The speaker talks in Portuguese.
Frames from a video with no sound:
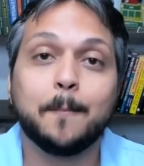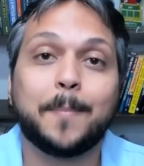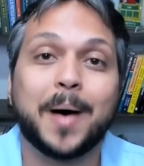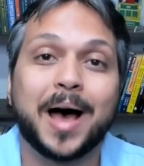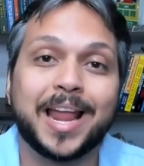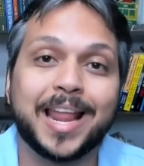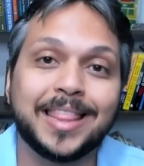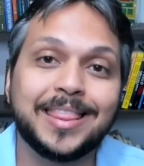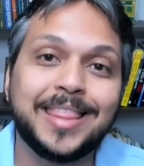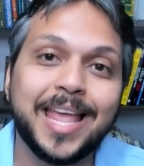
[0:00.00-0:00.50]

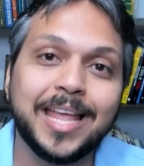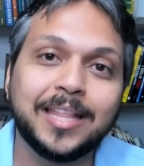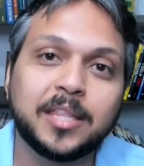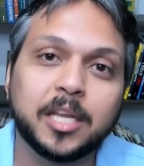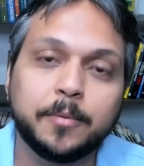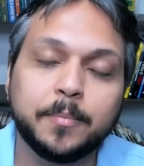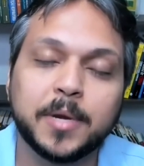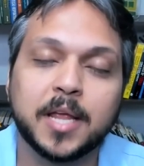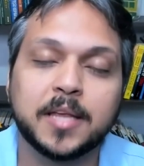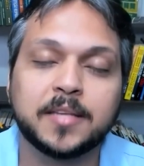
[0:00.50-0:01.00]
para
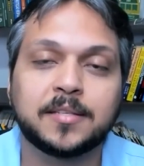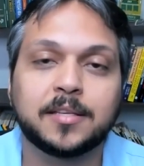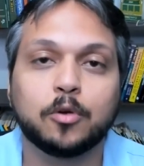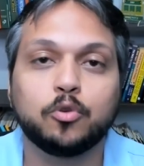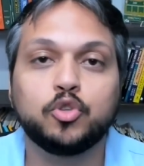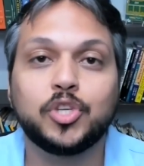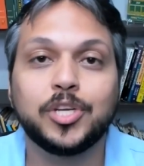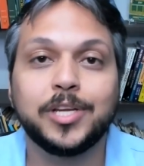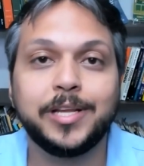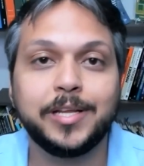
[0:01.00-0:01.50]

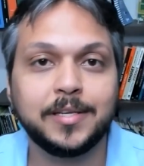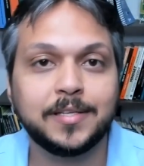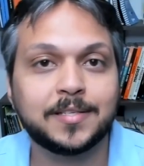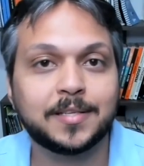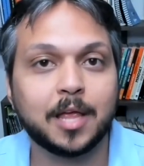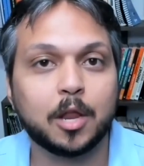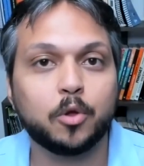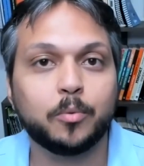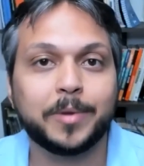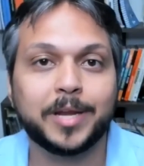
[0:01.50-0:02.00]
determinação de
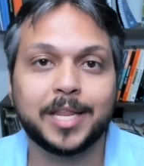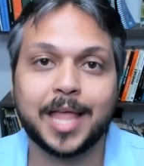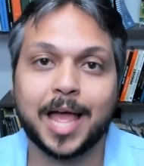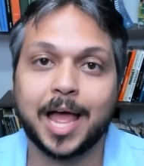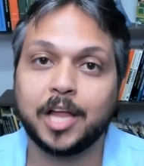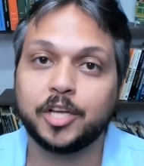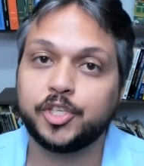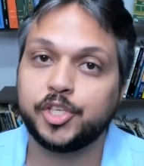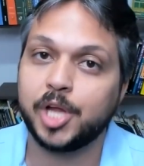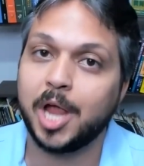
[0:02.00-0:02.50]

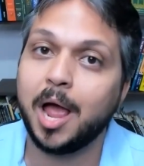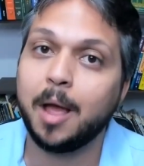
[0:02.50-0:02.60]
insalubridade